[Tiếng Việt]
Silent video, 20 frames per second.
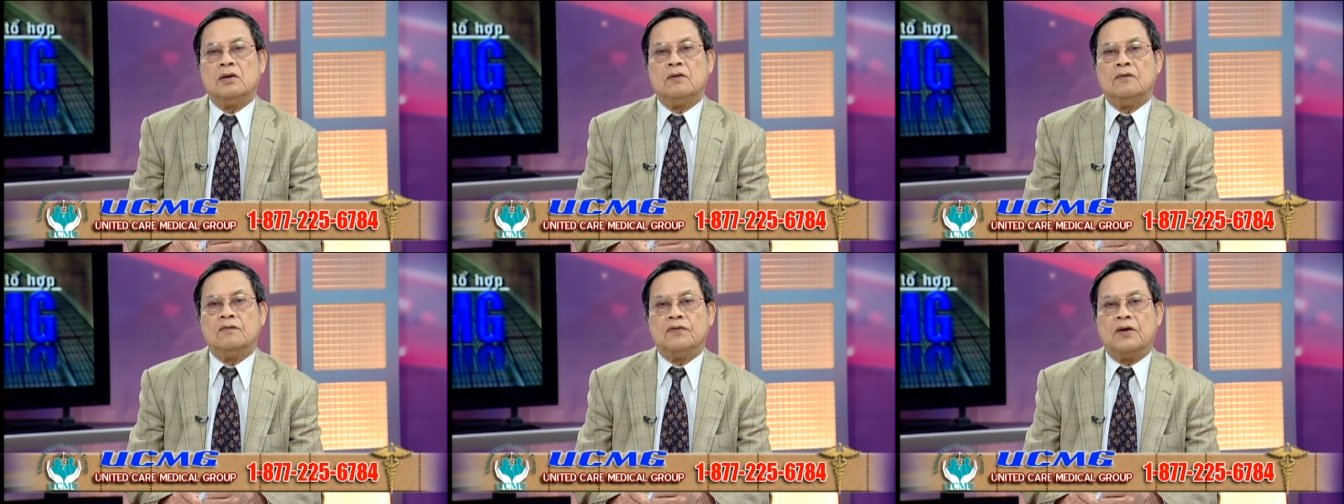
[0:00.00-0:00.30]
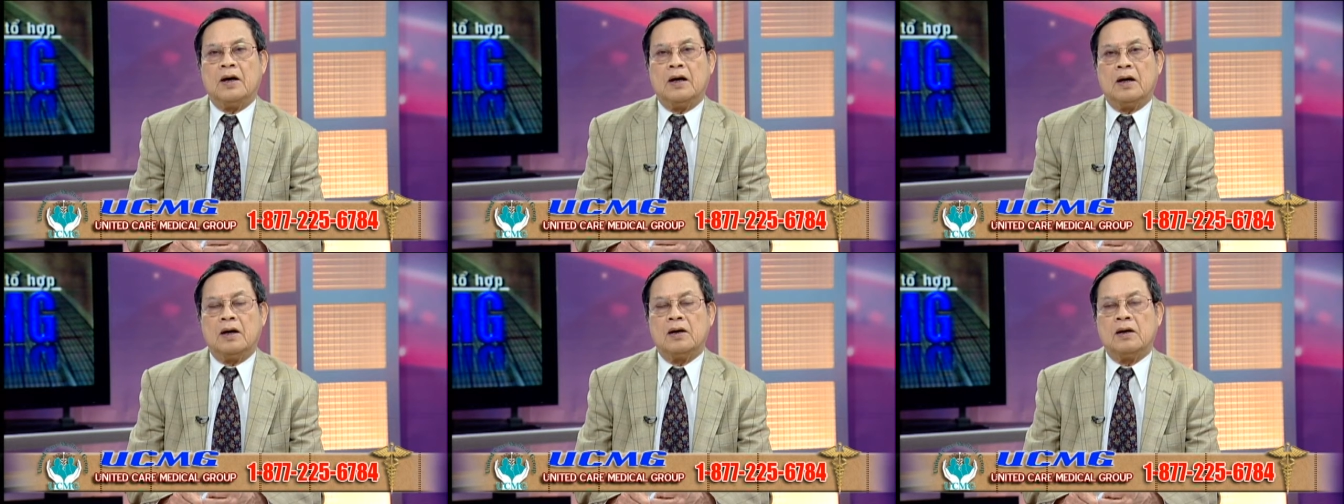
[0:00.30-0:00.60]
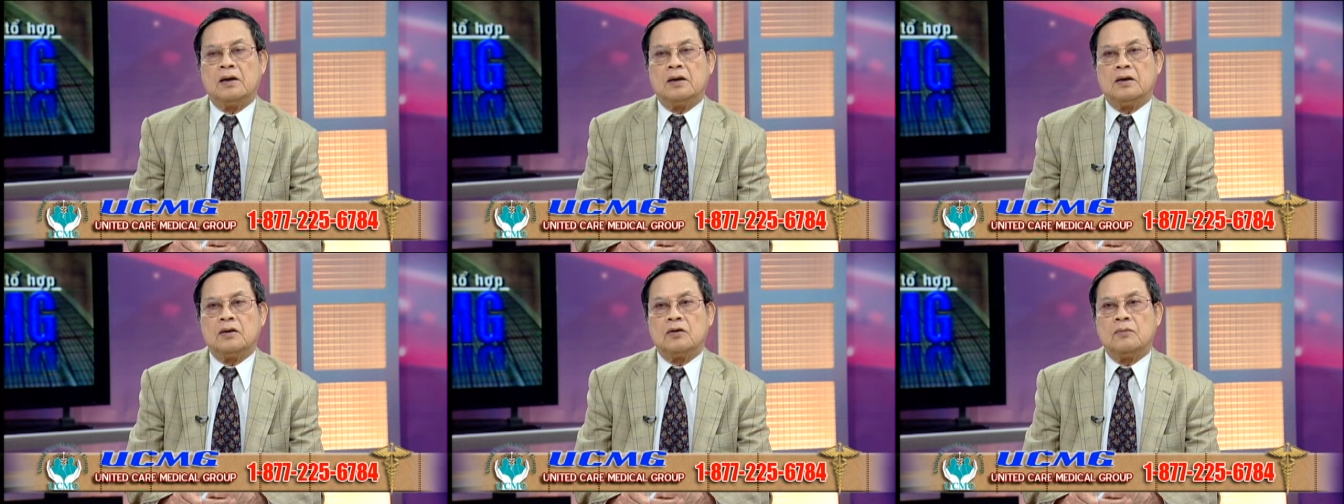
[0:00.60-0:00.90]
và
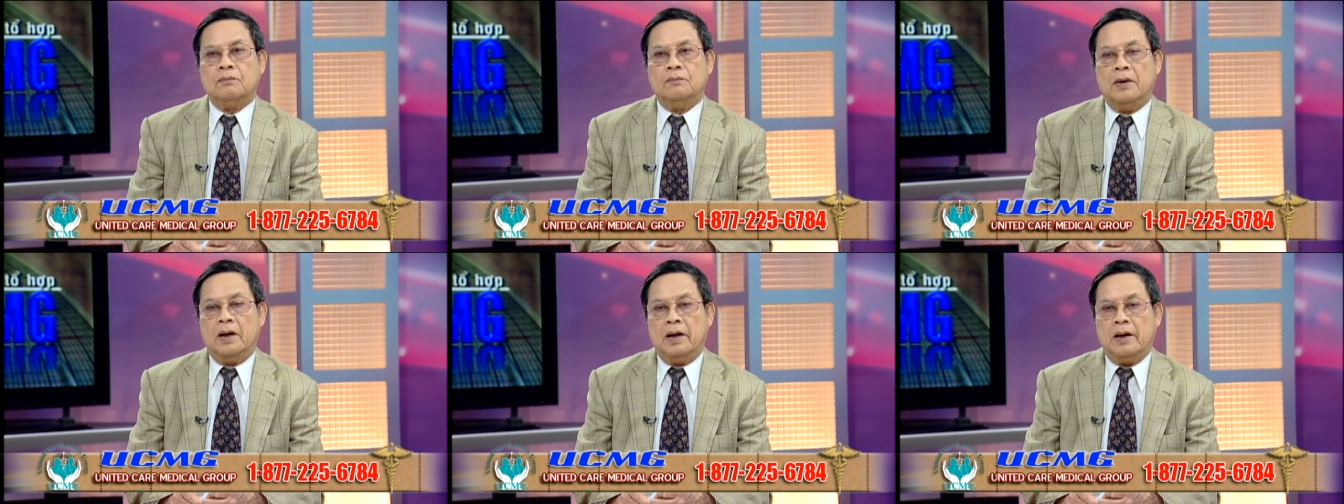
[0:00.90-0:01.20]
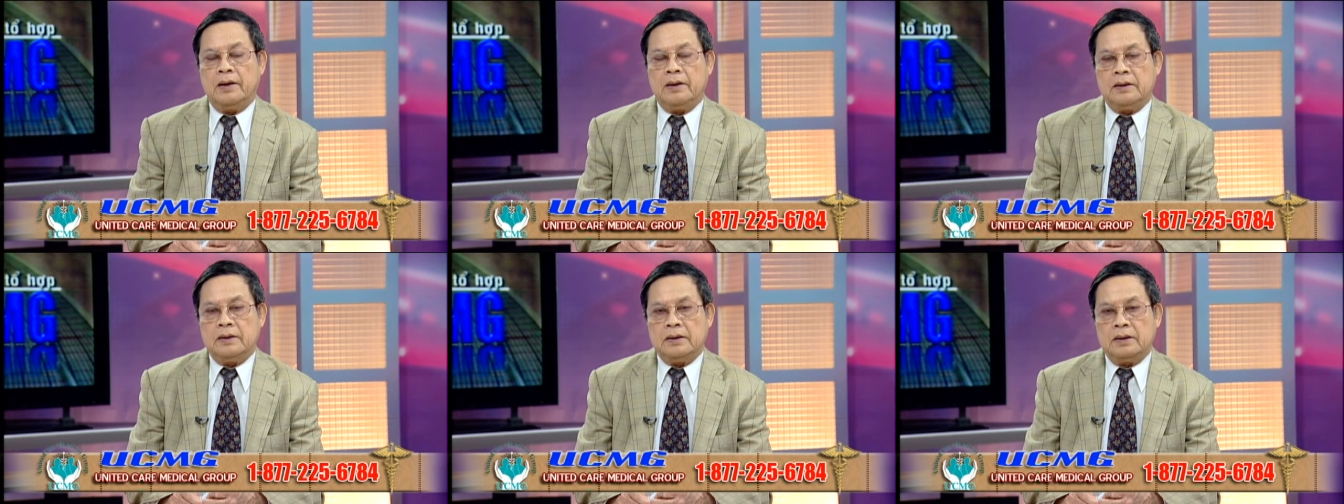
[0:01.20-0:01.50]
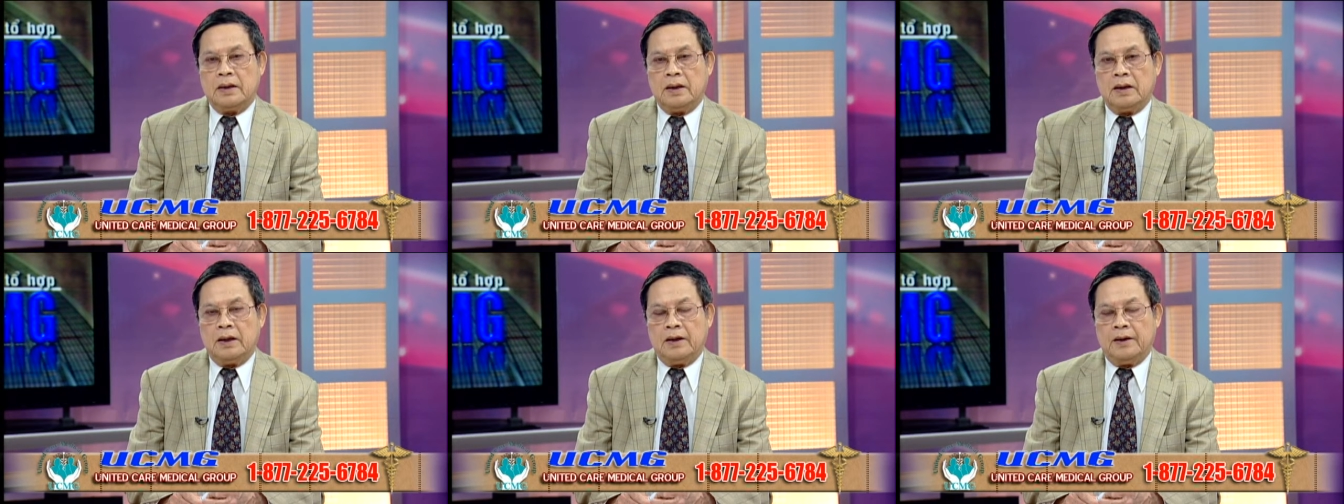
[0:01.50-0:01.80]
mới
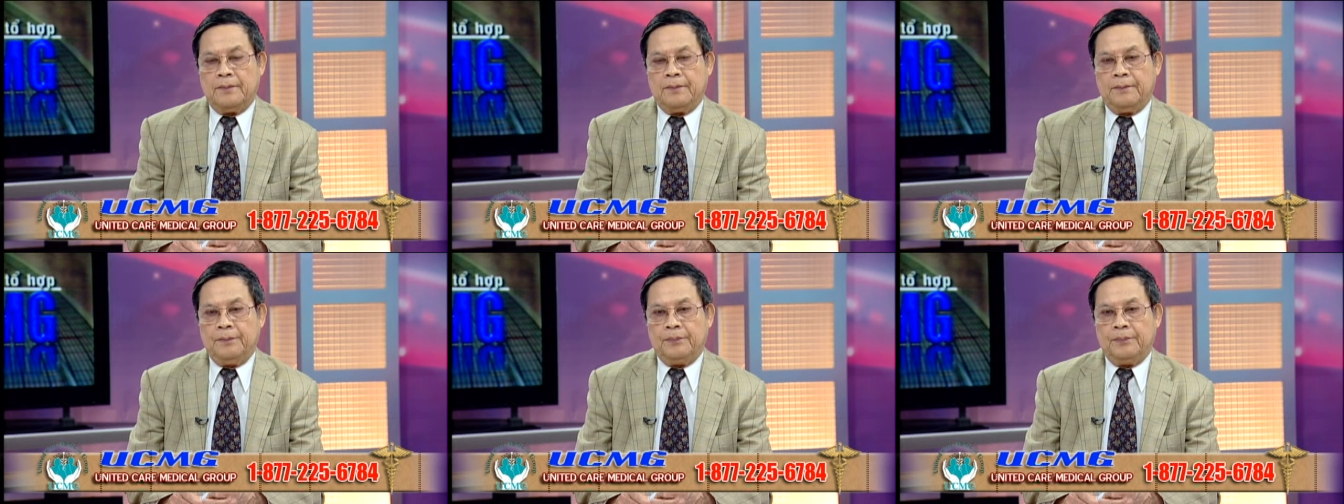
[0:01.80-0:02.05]
à,